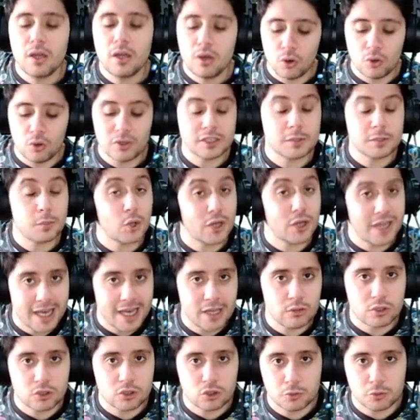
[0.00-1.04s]
o
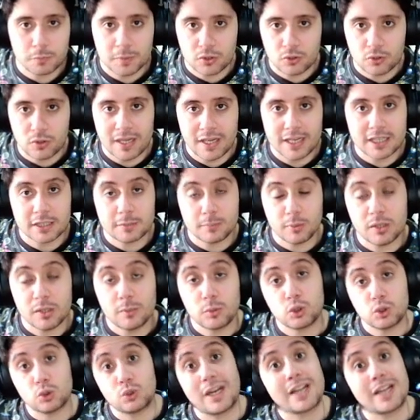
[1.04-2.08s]
desbloqueando a estos personajes
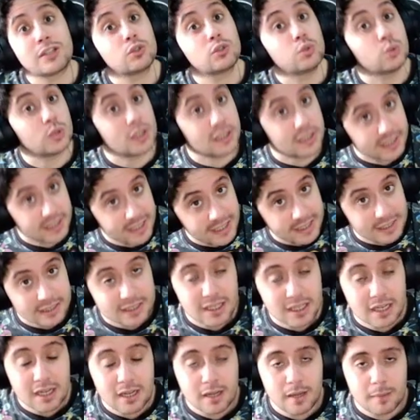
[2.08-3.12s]
podemos usar sus
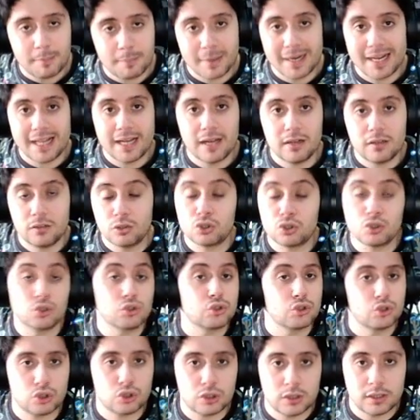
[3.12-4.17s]
skins para los
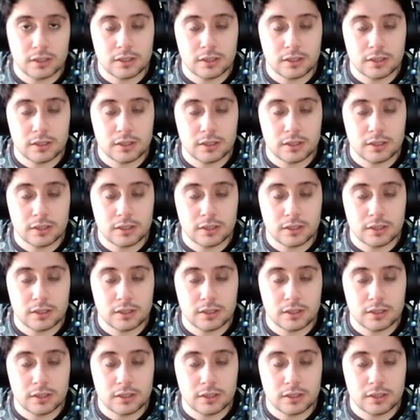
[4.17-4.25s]
otros,